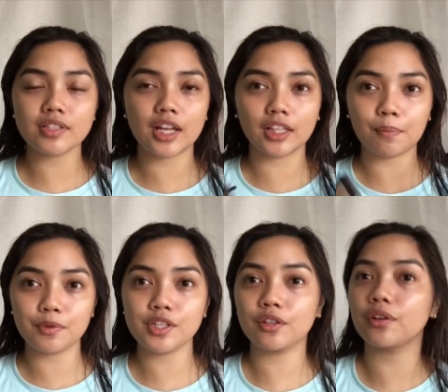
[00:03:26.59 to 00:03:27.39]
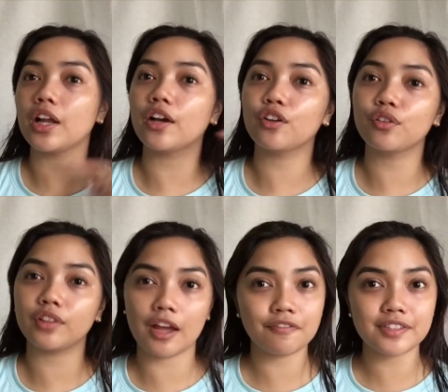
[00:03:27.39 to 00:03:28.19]
Tatapusin ko lang yung
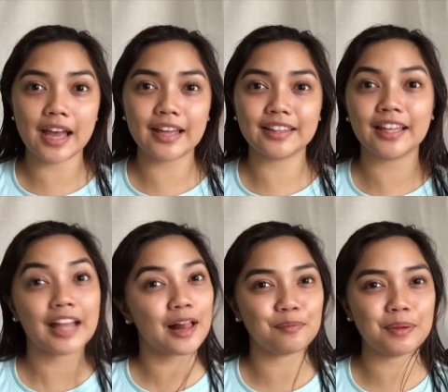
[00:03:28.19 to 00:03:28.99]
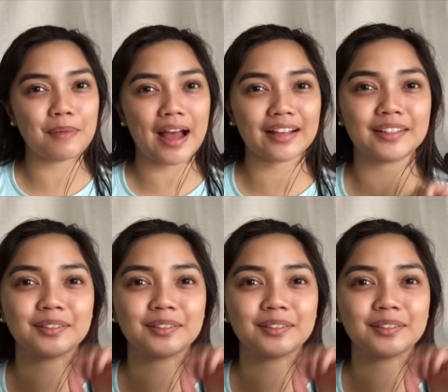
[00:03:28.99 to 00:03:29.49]
left side, then I'll be back.